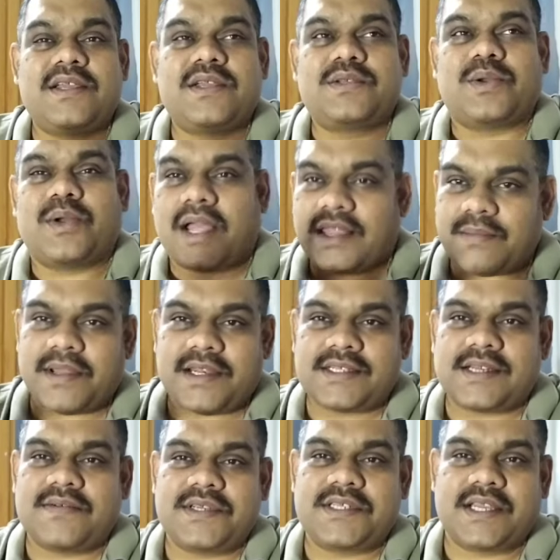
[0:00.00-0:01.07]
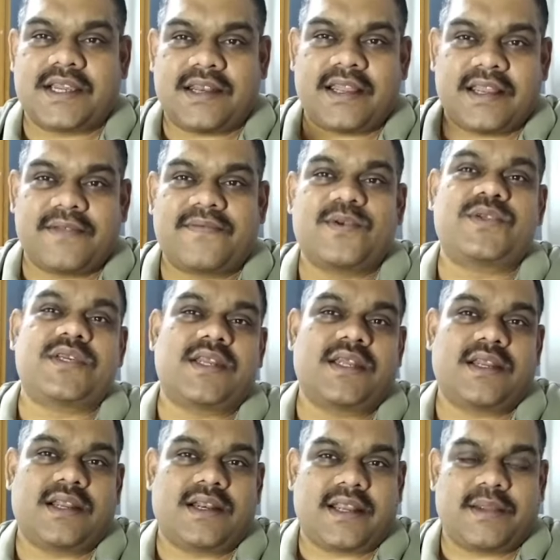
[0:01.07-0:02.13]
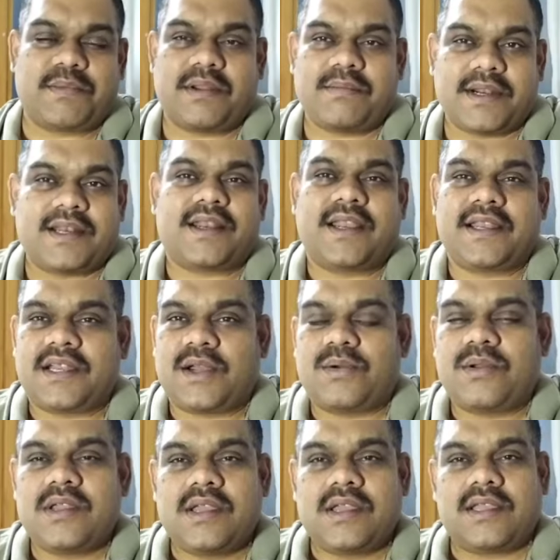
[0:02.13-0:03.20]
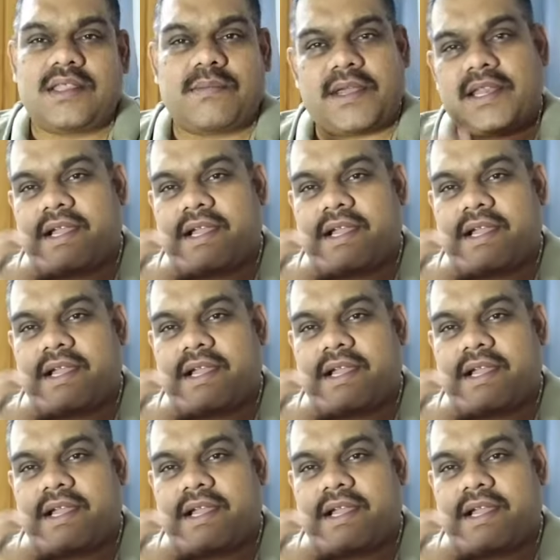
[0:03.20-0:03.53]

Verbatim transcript: ஸோ அந்த மாதிரி சில விஷயங்கள்லாம் இனி ஃபியூச்சரில் நான் ட்ரை பண்ணலாம் பட் ரைட் நவ் இந்த மாதிரி